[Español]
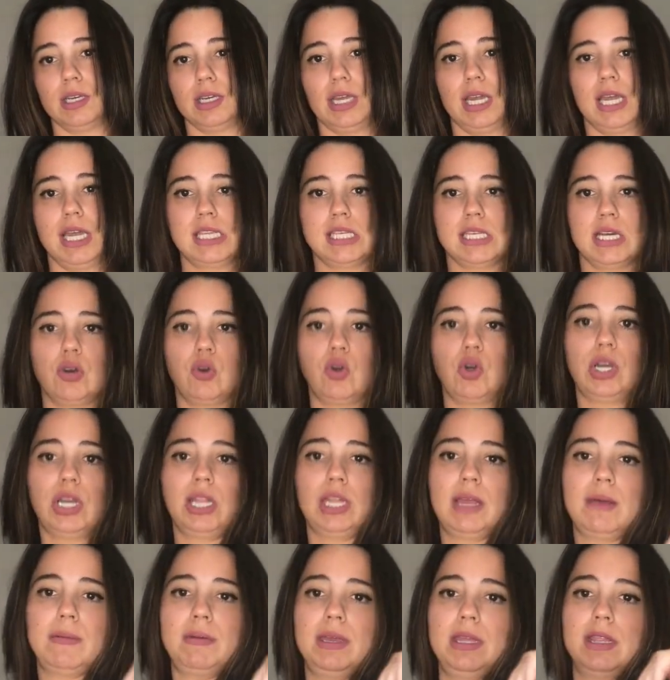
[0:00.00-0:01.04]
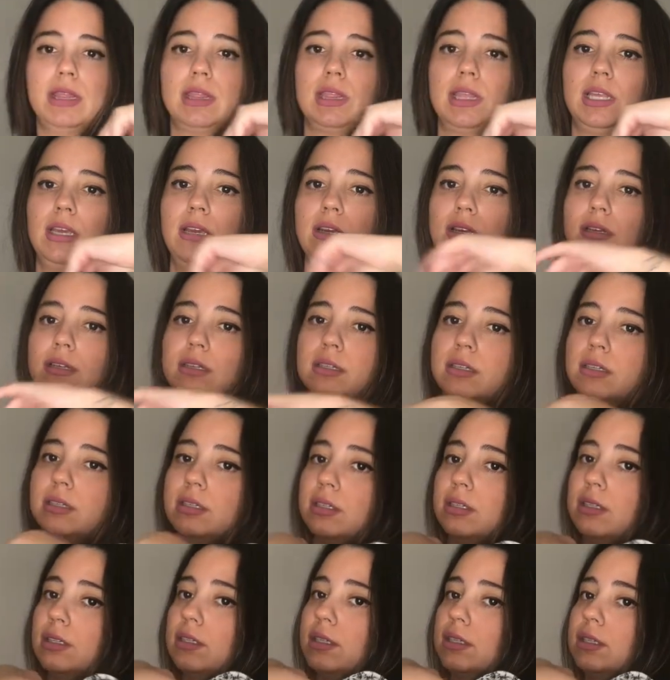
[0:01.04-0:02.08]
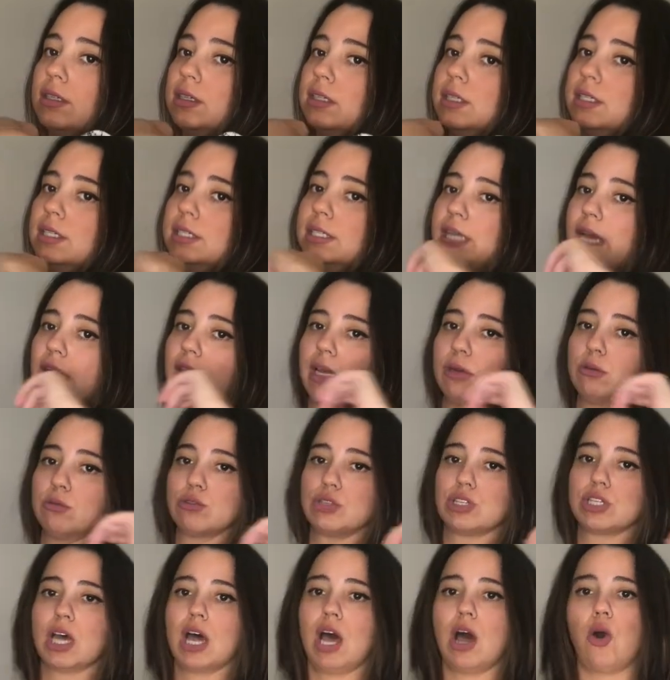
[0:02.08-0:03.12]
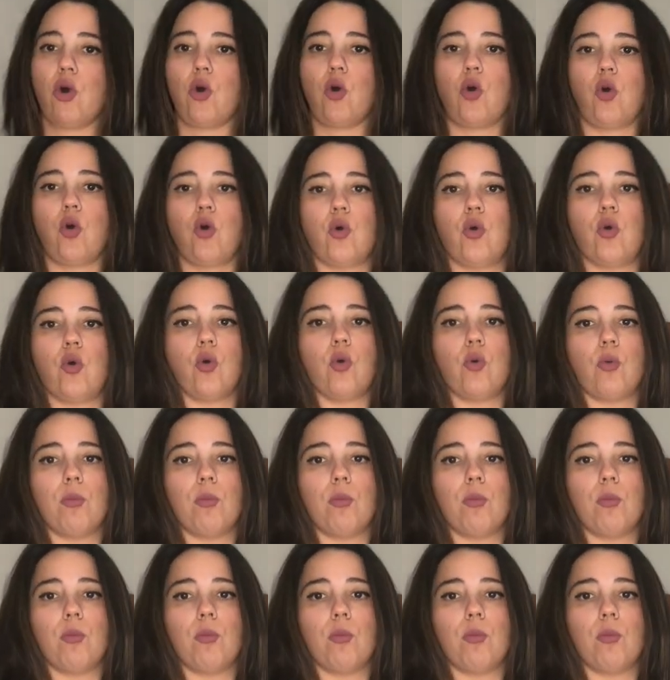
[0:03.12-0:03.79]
esta concretamente ya la he usado